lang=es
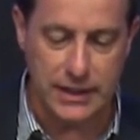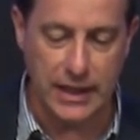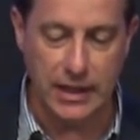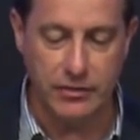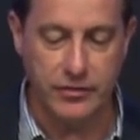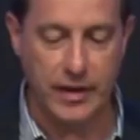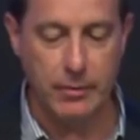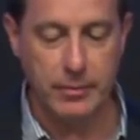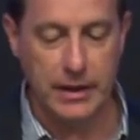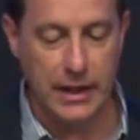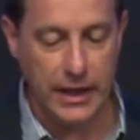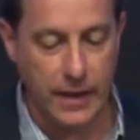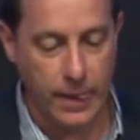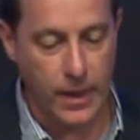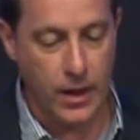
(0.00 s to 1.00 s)
en la
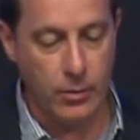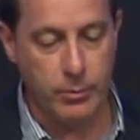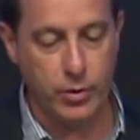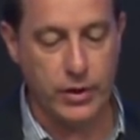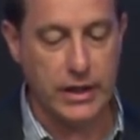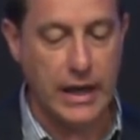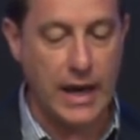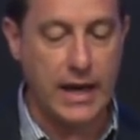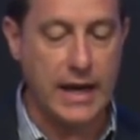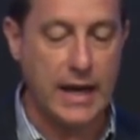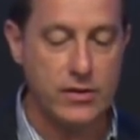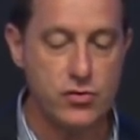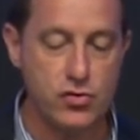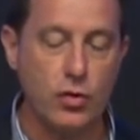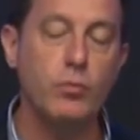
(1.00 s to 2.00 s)
familia, porque
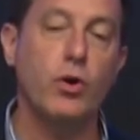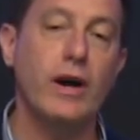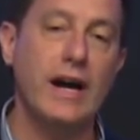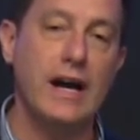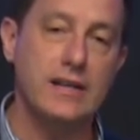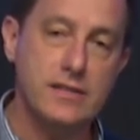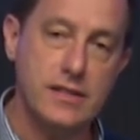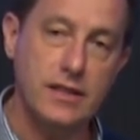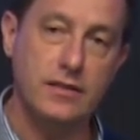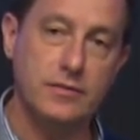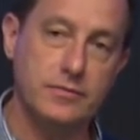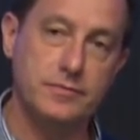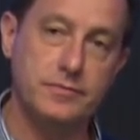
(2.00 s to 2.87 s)
acá somos así,